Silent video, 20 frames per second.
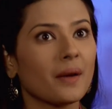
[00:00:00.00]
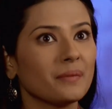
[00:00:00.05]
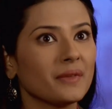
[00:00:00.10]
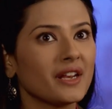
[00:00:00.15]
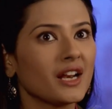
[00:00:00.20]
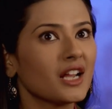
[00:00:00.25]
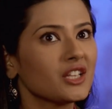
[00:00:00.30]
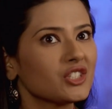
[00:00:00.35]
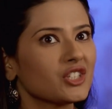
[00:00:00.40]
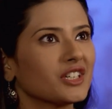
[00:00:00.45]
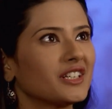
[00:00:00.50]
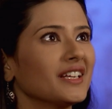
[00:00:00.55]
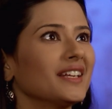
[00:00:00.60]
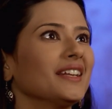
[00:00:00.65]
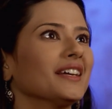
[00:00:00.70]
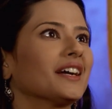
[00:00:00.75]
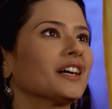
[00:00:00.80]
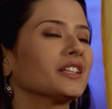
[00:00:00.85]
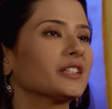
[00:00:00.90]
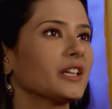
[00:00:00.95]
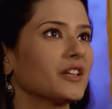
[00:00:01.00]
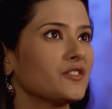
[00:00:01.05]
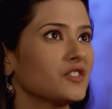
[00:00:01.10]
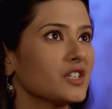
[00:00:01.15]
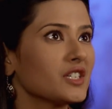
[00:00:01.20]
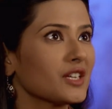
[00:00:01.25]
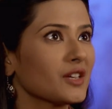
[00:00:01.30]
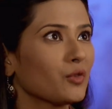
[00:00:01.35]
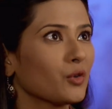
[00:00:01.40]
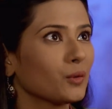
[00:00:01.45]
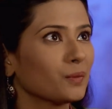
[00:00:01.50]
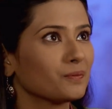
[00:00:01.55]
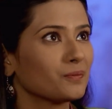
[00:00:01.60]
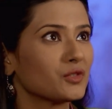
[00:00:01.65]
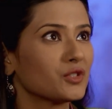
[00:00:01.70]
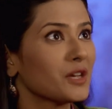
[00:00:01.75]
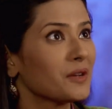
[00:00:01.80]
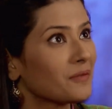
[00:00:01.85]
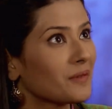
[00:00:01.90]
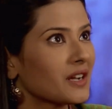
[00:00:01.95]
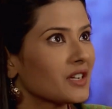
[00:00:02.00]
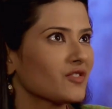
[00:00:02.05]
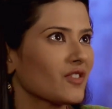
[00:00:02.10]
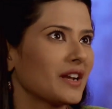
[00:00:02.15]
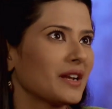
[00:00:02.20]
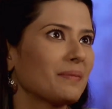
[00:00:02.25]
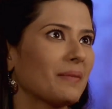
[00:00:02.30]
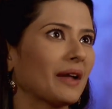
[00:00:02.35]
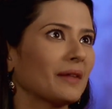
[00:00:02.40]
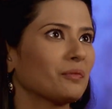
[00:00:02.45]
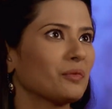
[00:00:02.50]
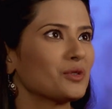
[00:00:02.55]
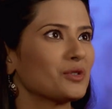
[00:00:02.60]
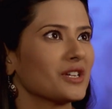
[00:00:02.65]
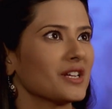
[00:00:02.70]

أنا كتبت رسالة لديف وأخذت رأيه بموضوع